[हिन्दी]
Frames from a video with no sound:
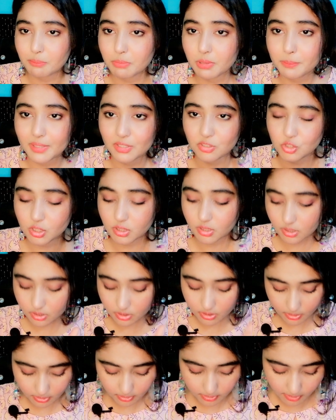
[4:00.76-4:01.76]
यहाँ पर मैंशन
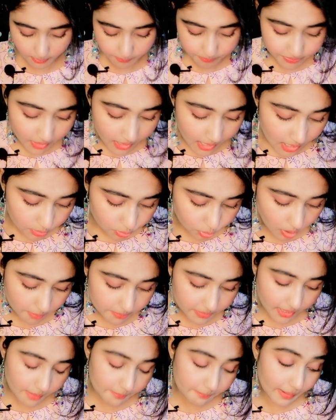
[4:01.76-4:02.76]
कर रखी हैं तो
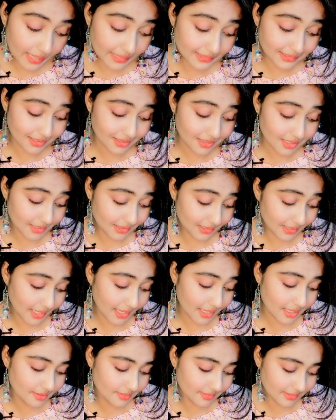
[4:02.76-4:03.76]
अभी हम बात कर लेते
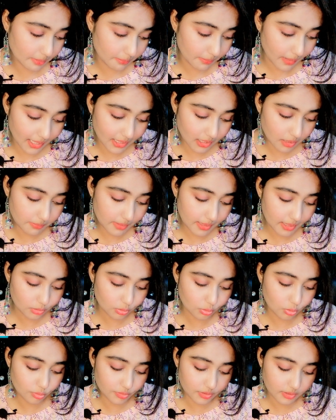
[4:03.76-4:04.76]
हैं इसके बारे में
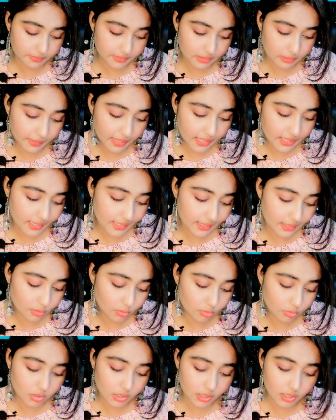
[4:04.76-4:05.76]
तो सबसे पहले इन
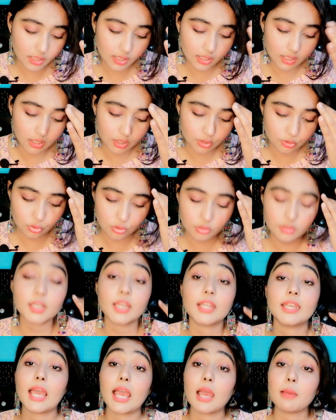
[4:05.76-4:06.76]
लोगों के जो
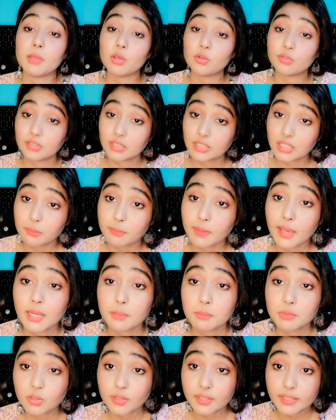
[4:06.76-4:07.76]
इसका नाम है उसी के
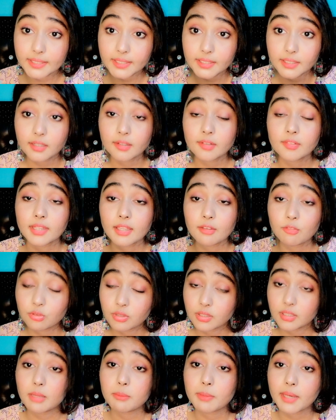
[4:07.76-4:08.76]
बारे में जो इंग्रेडिएंट्स हैं
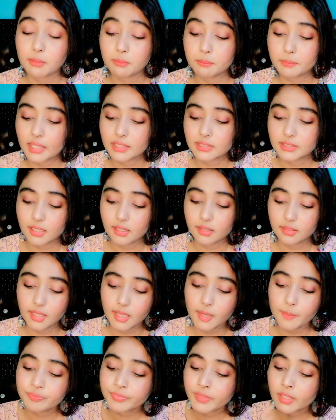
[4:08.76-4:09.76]
उसी के बारे में बात
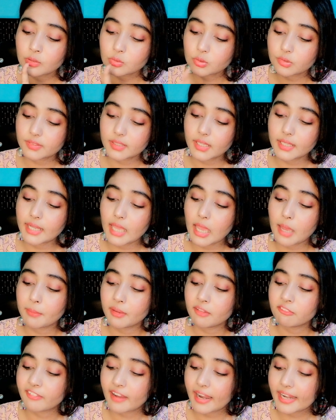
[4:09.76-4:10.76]
करते हैं तो इसका
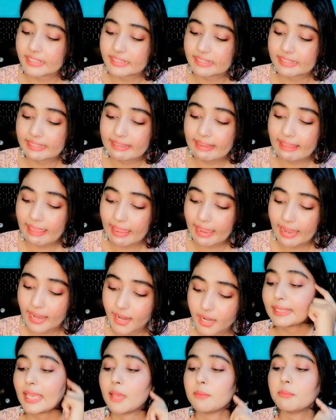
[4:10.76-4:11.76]
नाम है वाइट टी
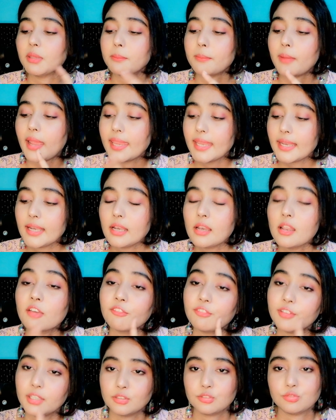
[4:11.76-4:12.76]
कैमे कैमेमाइल
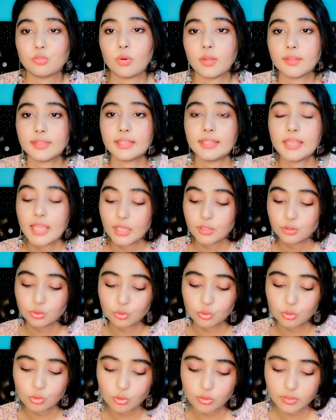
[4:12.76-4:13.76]
फेस वॉश
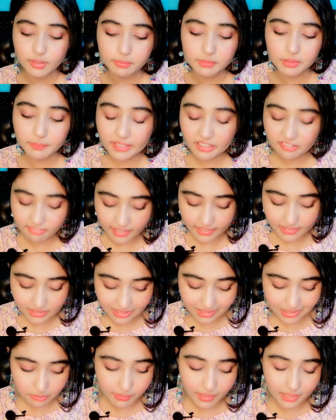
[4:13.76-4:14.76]
तो सबसे पहले वाइट
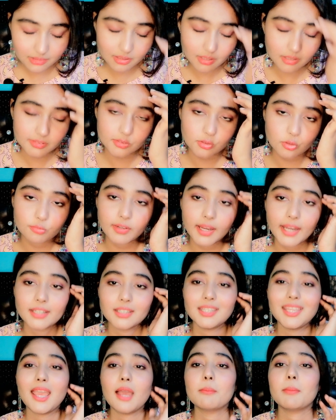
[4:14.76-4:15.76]
टी की बात करते हैं तो
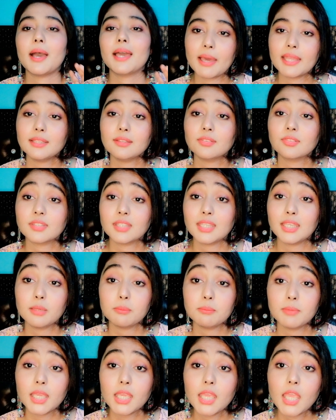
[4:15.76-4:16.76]
वाइट टी हम हमारी
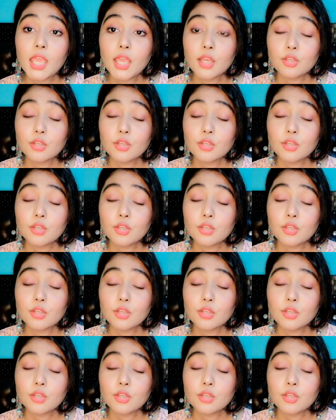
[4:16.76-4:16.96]
स्किन में